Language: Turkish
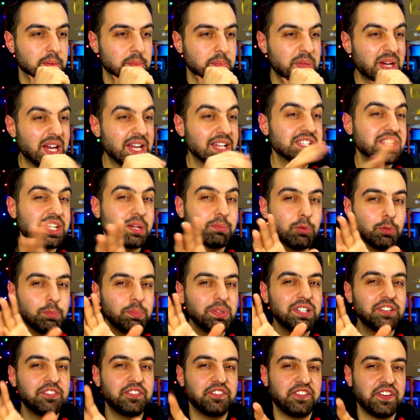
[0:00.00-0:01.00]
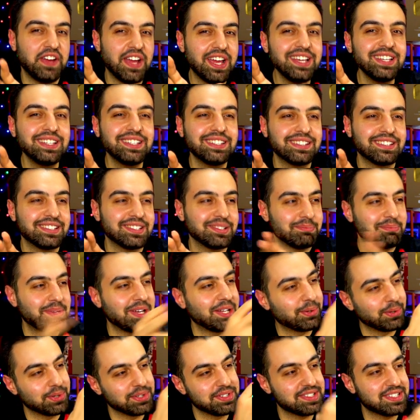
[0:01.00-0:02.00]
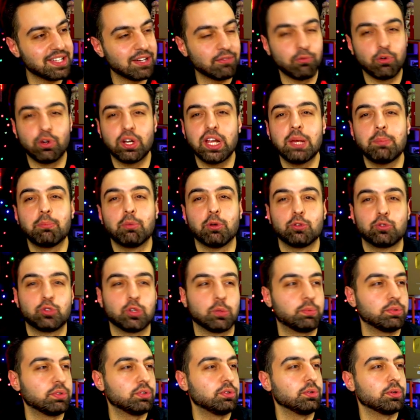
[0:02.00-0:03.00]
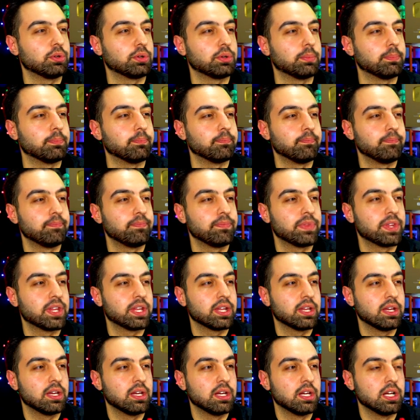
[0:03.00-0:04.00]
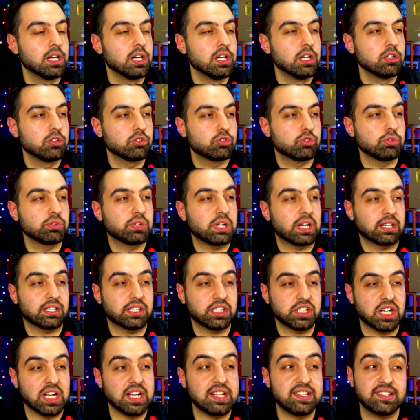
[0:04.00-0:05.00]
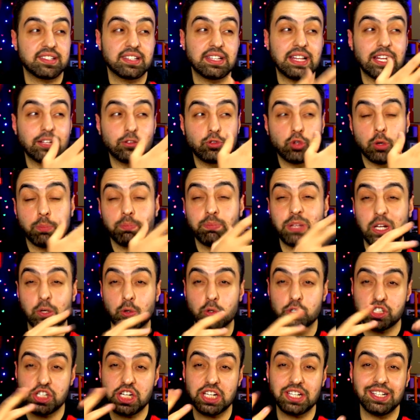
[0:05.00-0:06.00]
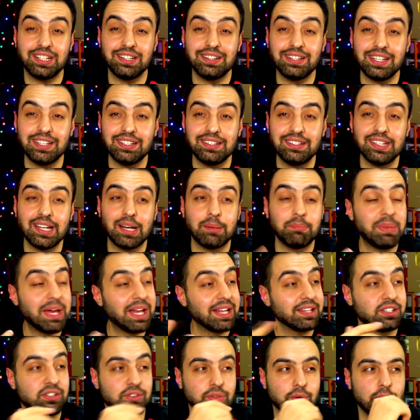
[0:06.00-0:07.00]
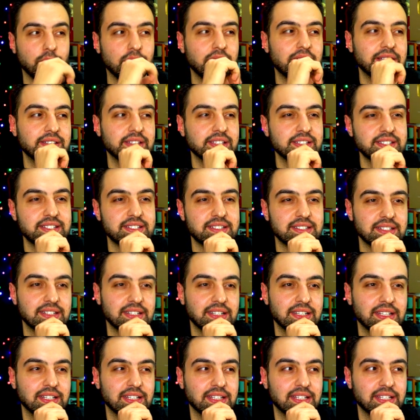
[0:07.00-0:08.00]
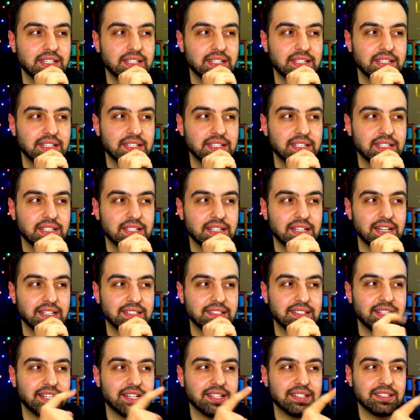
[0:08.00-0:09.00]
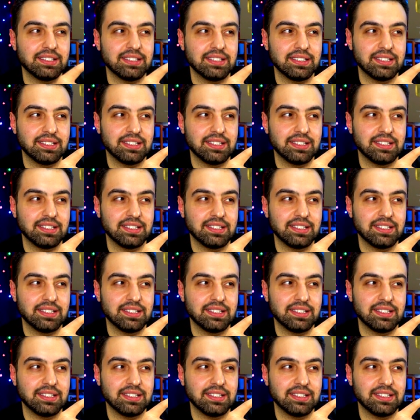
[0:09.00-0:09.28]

Bence bu bir fake. Ben o yüzden voleybol topu diyorum. Çünkü arkadaşlar eskiden toplar o şekildeydi ya belki öyledir. Hadi lan